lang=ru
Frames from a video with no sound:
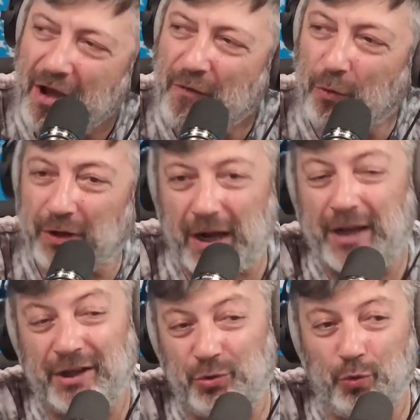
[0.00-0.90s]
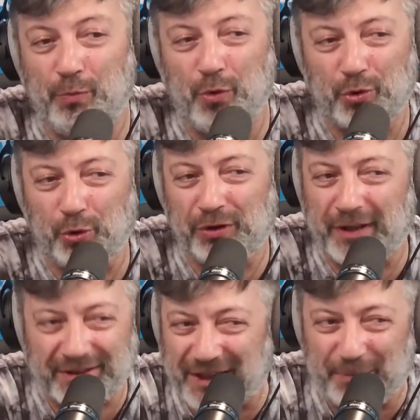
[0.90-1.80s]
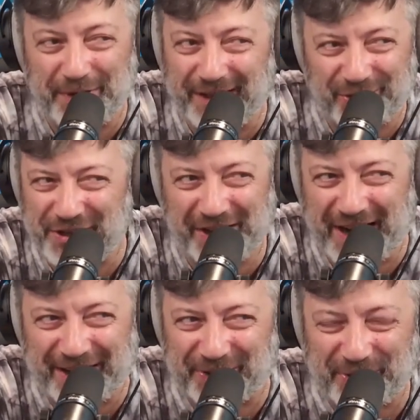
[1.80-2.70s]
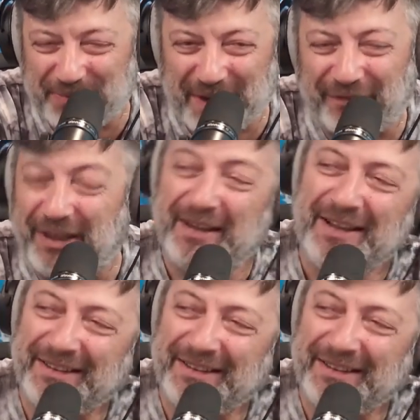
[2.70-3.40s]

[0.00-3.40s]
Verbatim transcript: Вот, а как я думаю, кто-то на самом деле, это же не играет роли, правда?